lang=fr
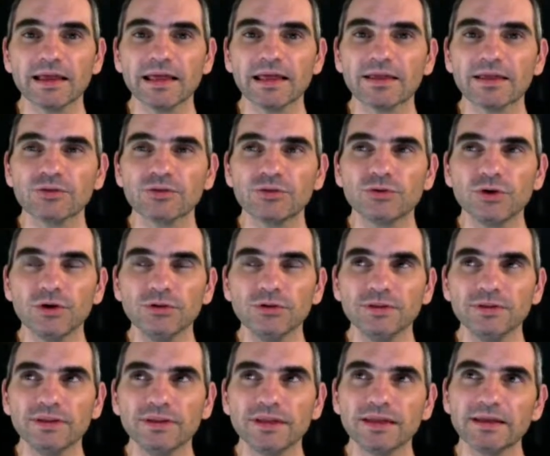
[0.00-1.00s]

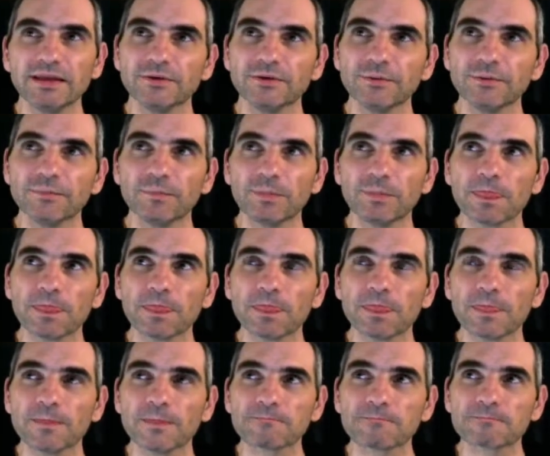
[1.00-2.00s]
donne euh,
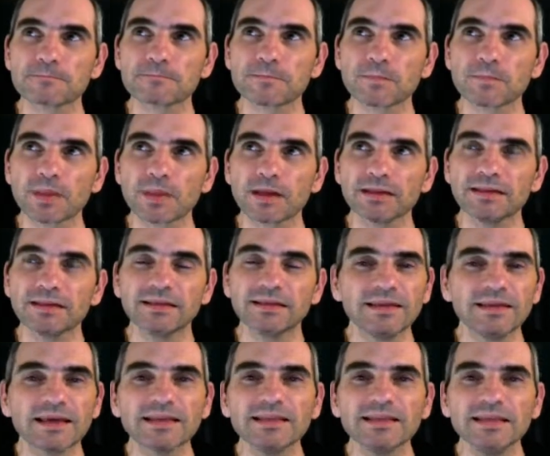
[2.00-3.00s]
des,
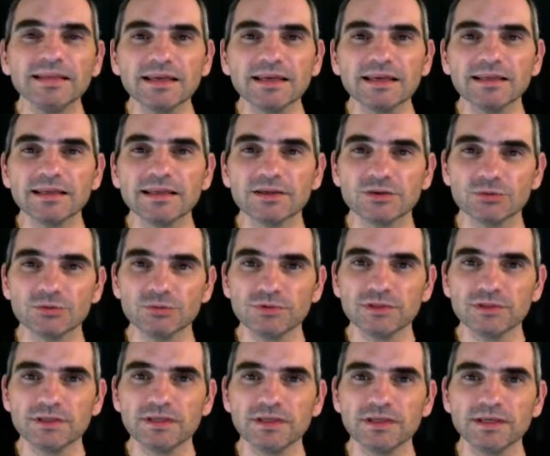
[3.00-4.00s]
techniques et des
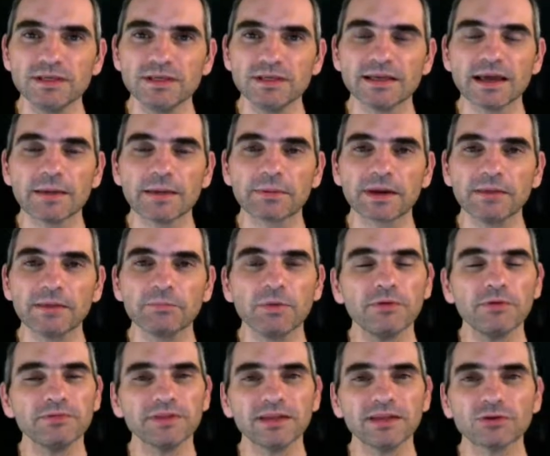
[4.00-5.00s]
outils qui après
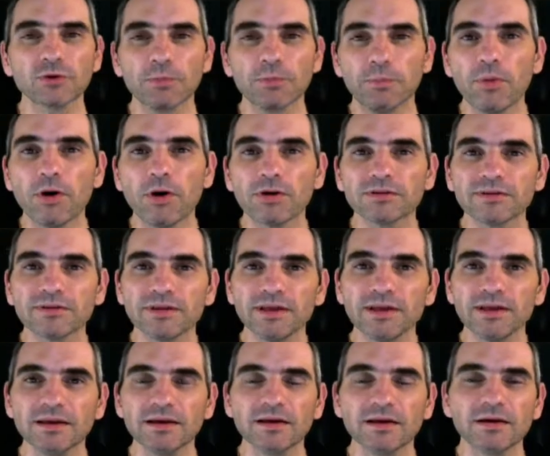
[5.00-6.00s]
peuvent être
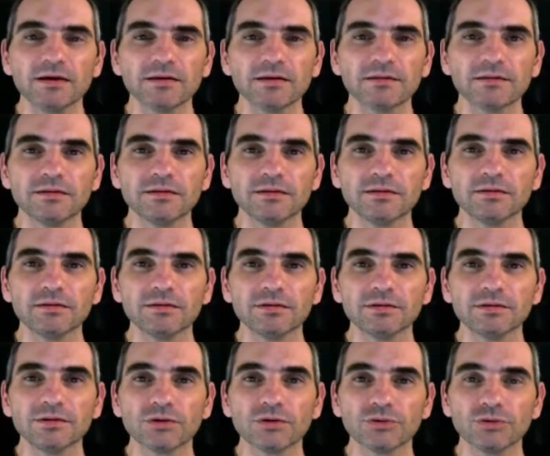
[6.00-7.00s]
portés
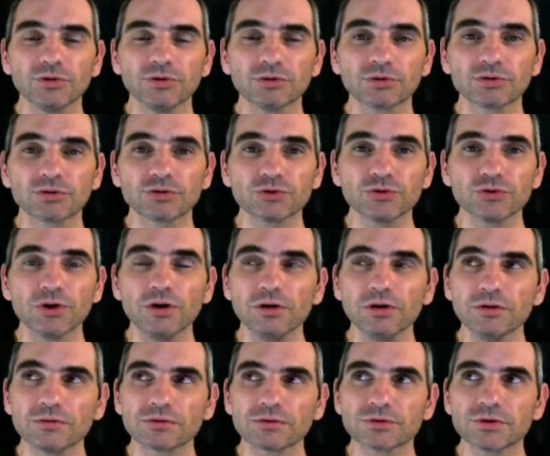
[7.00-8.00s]
dans d'autres jeux de
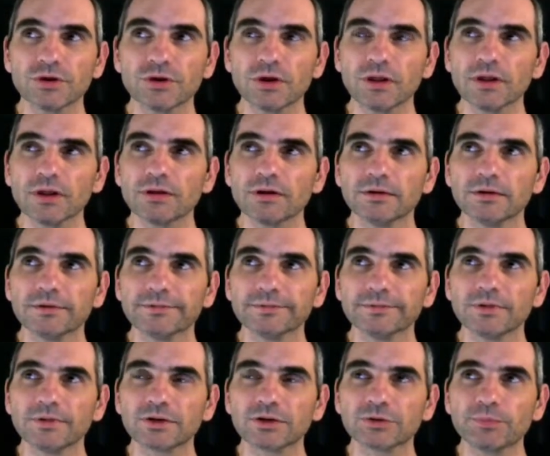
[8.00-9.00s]
rôle. Euh,
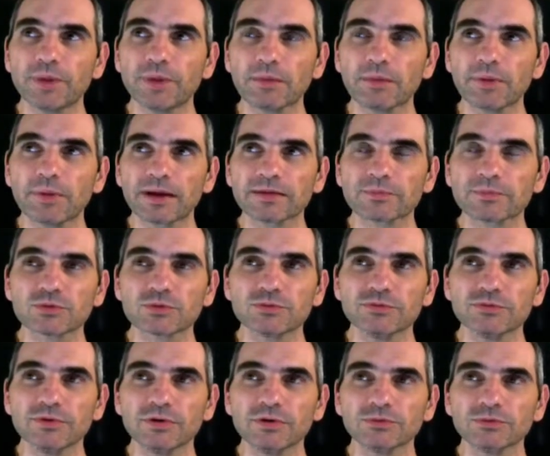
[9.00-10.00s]
moi je parle par exemple
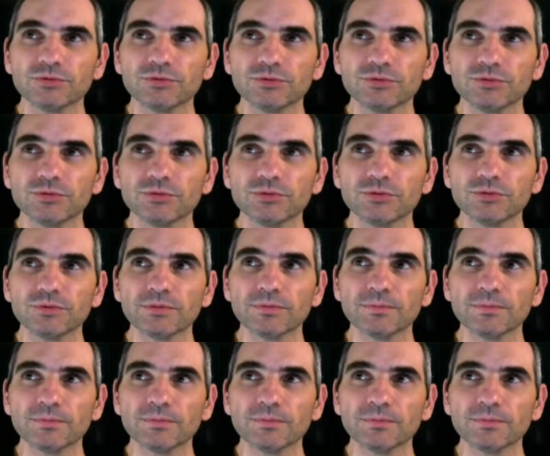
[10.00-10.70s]
souvent du... Euh,